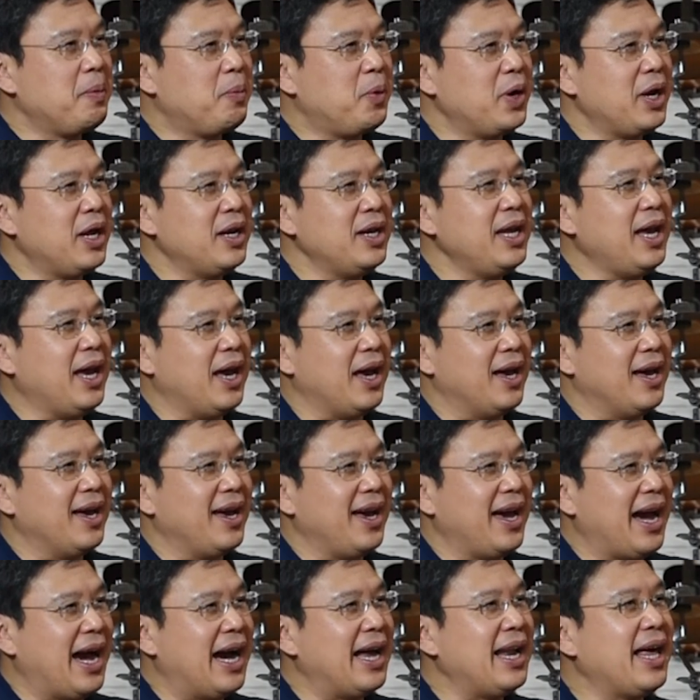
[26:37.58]
เพราะนั้นเนี่ย
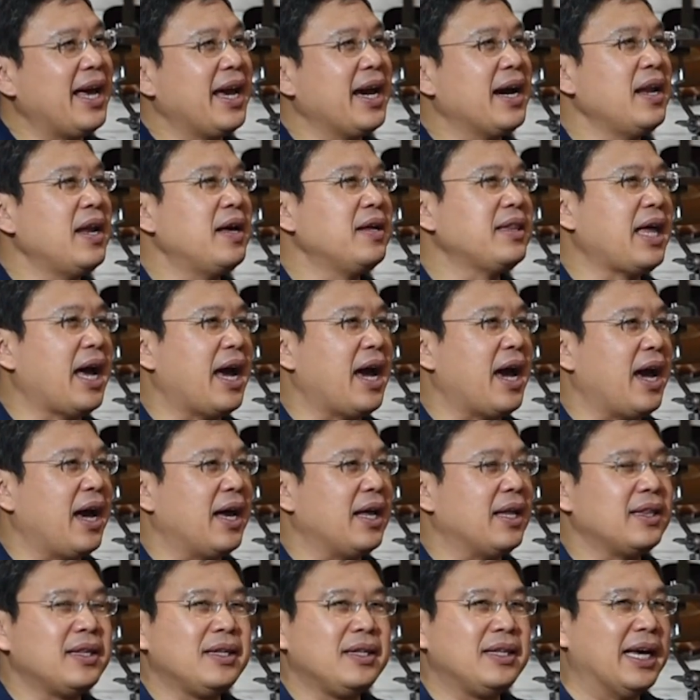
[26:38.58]
อะไรก็แล้วแต่
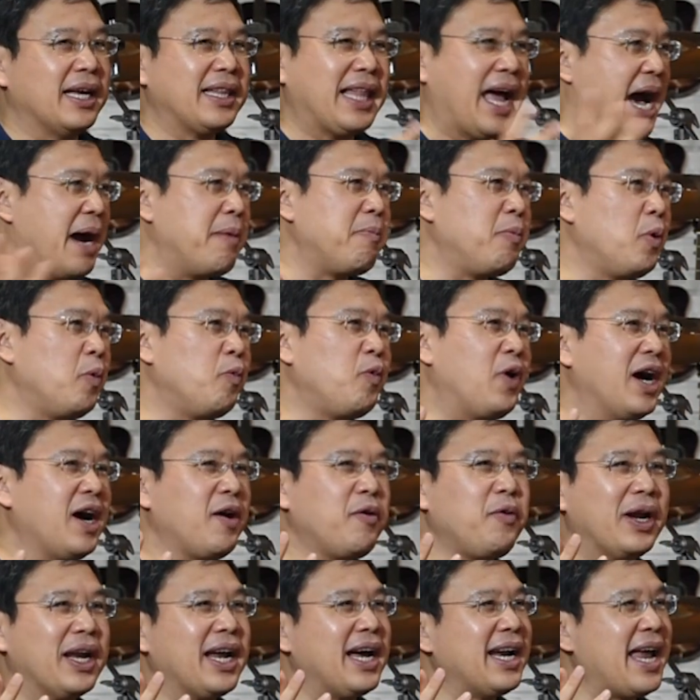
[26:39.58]
อย่าถามผมว่า
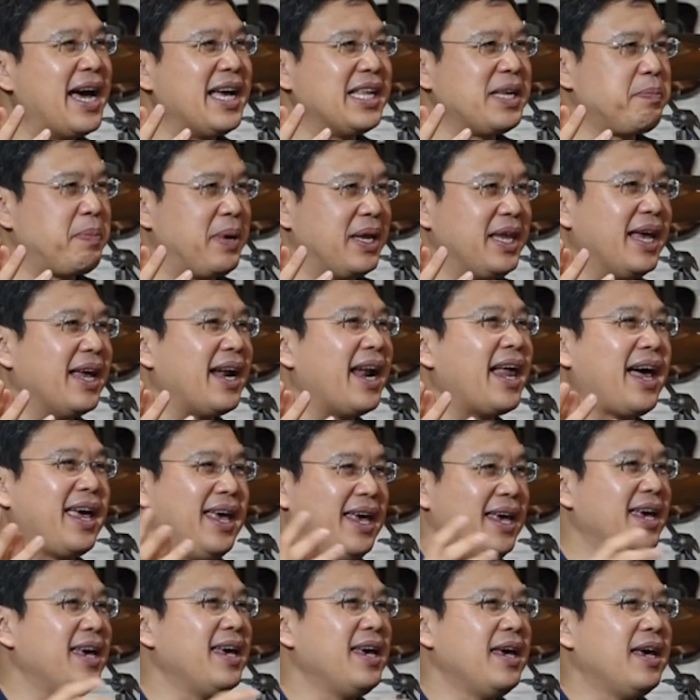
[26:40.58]
วันข้างหน้าจะเป็นอย่างไร
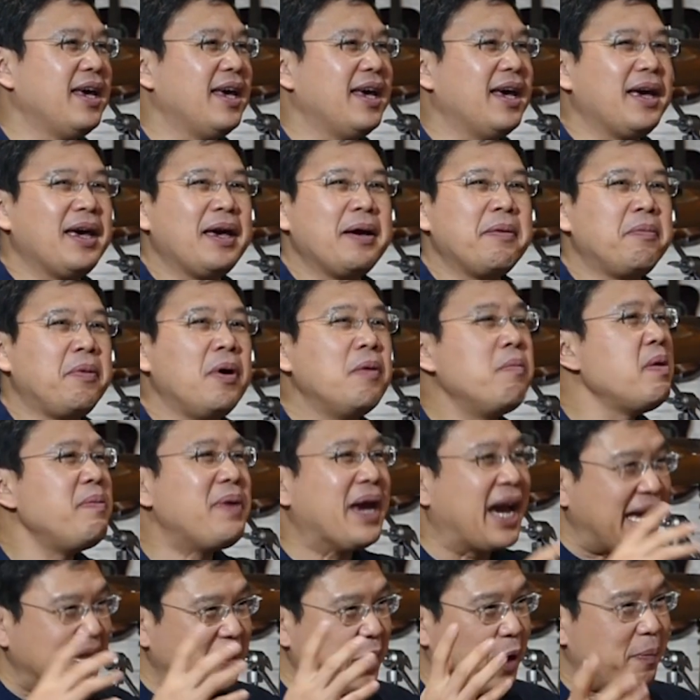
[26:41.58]
เขาไม่
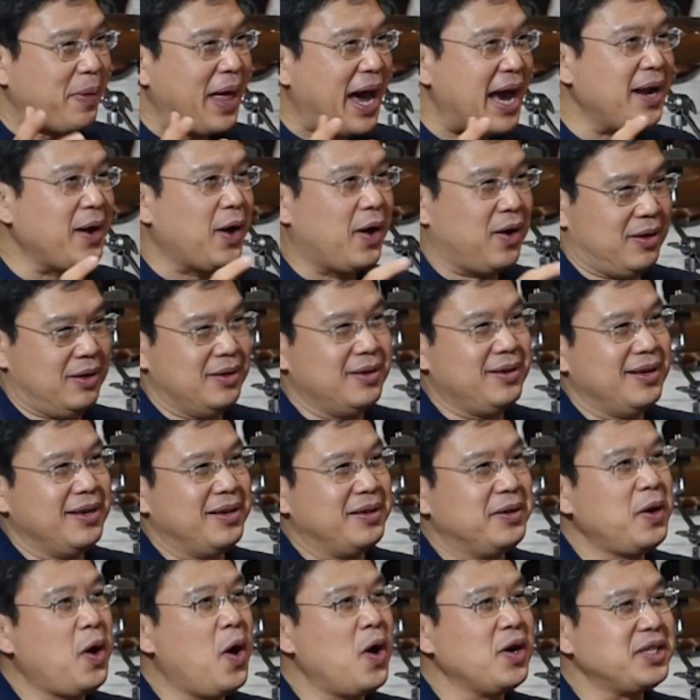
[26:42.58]
มีใครตอบได้หรอก
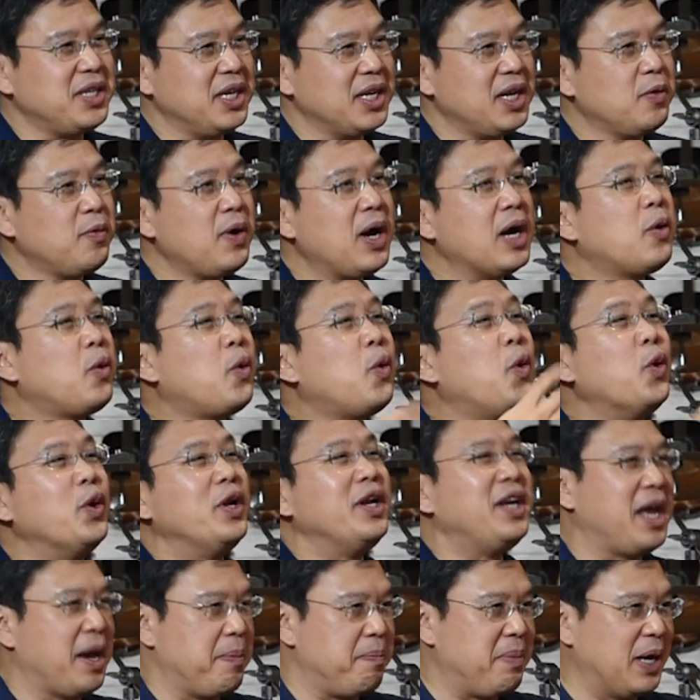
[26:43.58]
นอกเสียแต่ว่าคุ
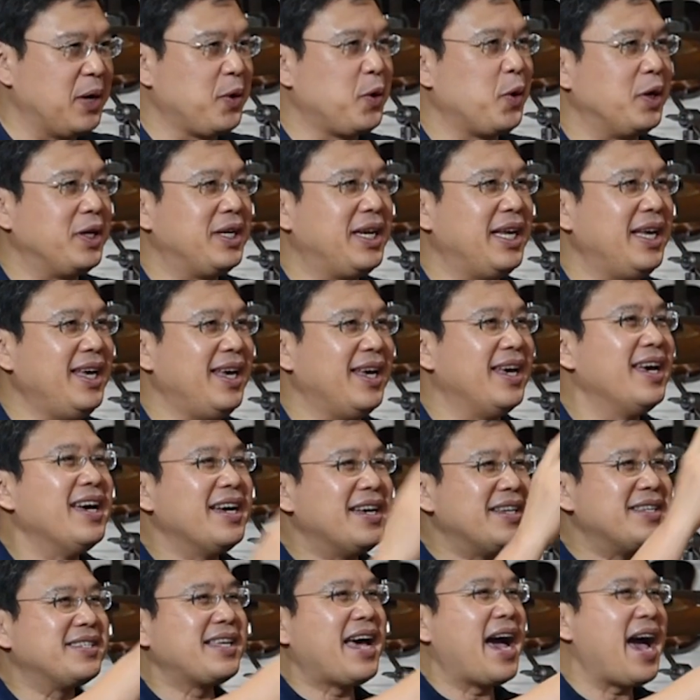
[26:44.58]
ณเนี่ยเป็นคนที่
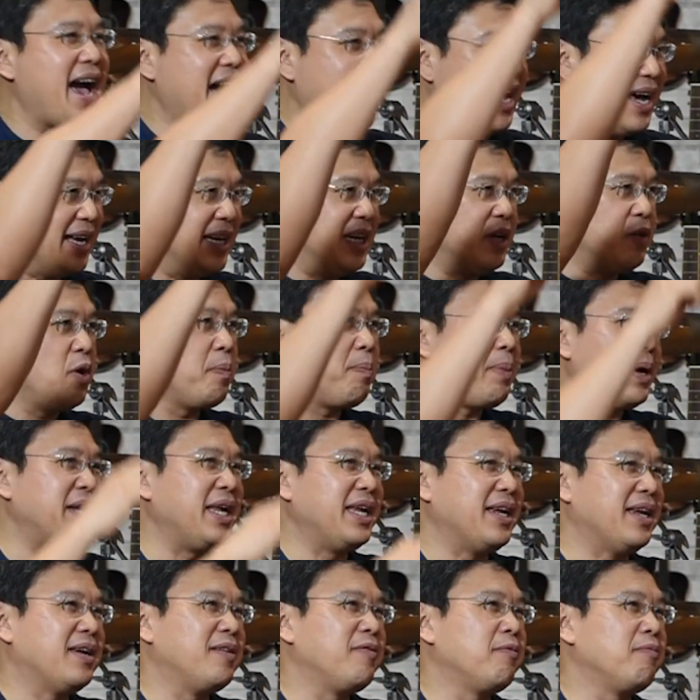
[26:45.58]
สร้างหรือว่าป
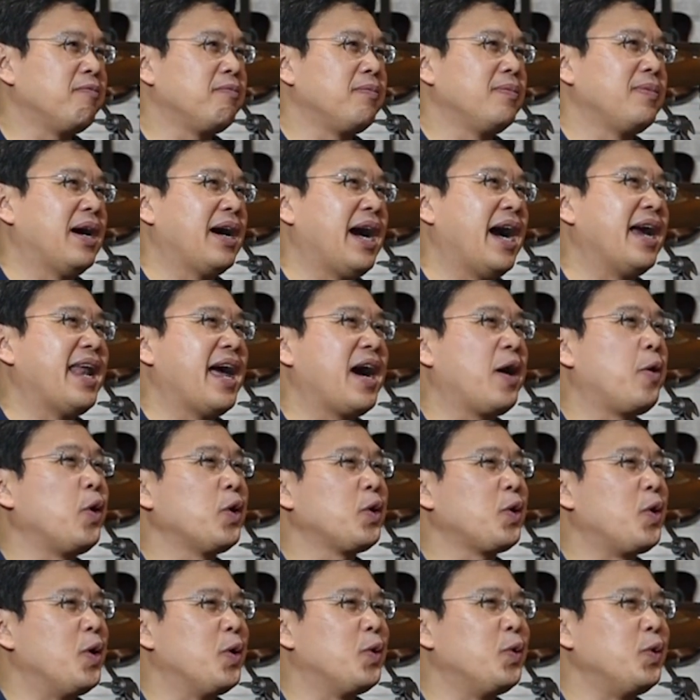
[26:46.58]
ระดิษฐ์อนาค
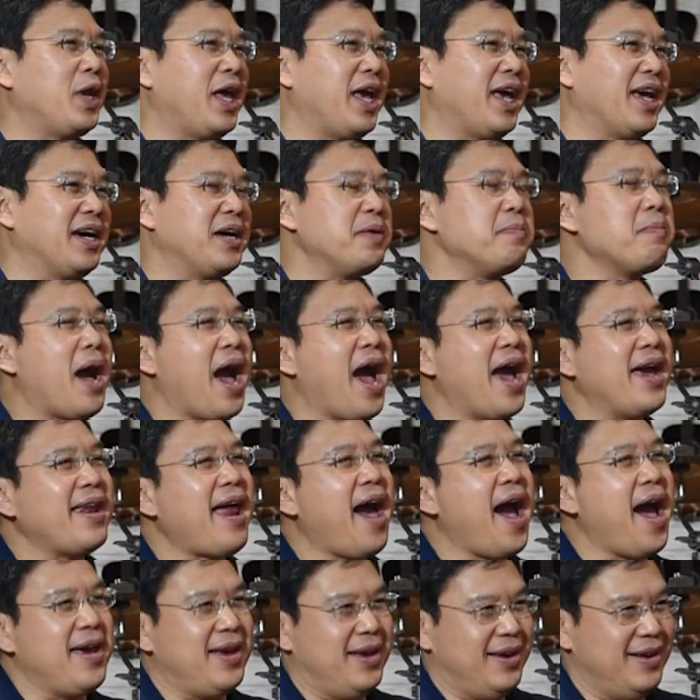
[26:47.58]
ตของคุณเองขึ้นมาให้
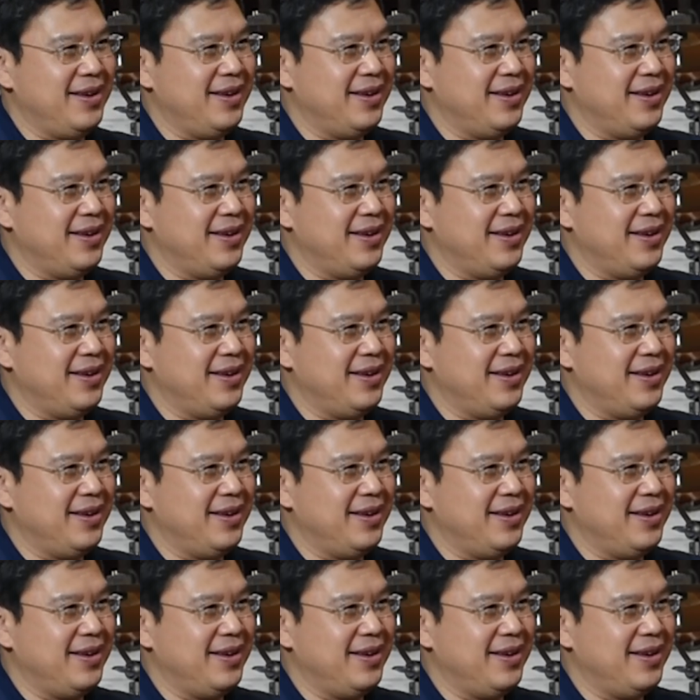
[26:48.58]
ได้